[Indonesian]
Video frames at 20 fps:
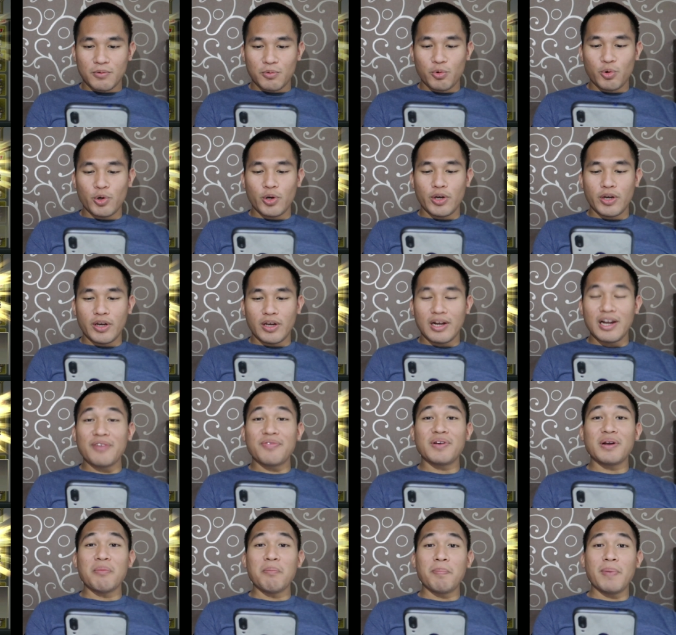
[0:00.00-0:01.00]
Wih,
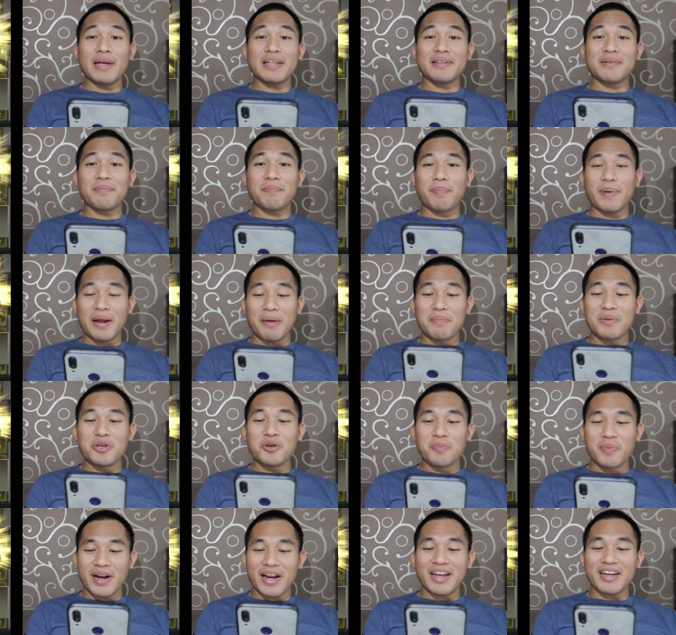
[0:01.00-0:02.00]
level 4
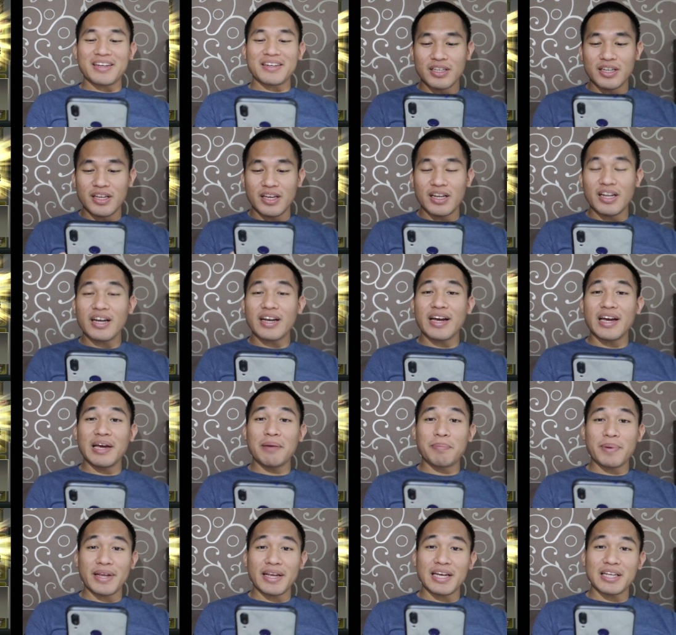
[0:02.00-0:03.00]
premium rank. Jadi ada
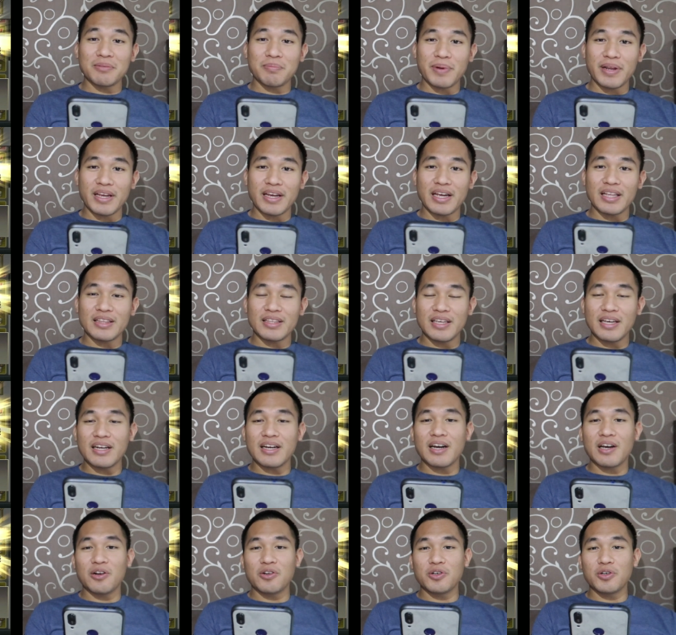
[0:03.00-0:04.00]
kayak
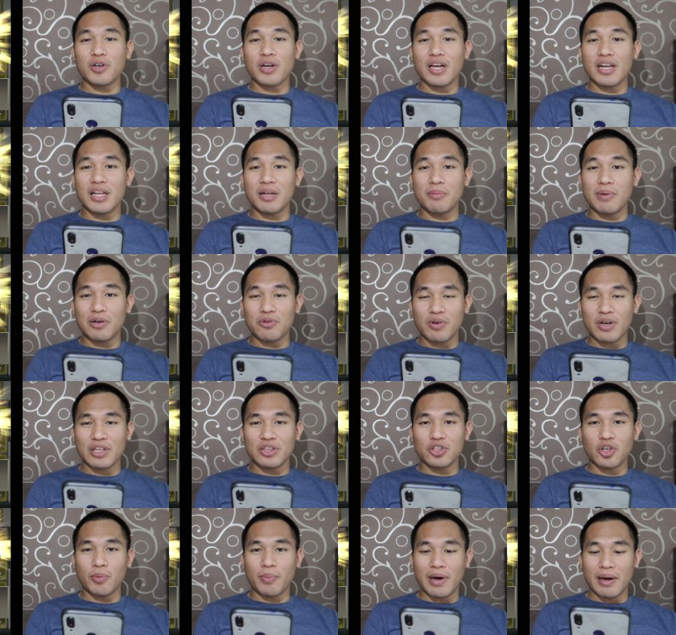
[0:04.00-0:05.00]
peringkat-peringkatnya kalau kalian
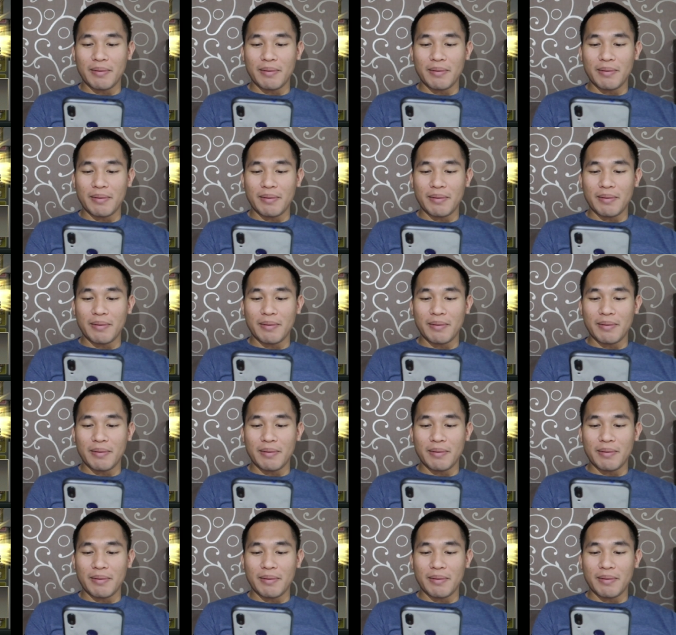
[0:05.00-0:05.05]
melakukan top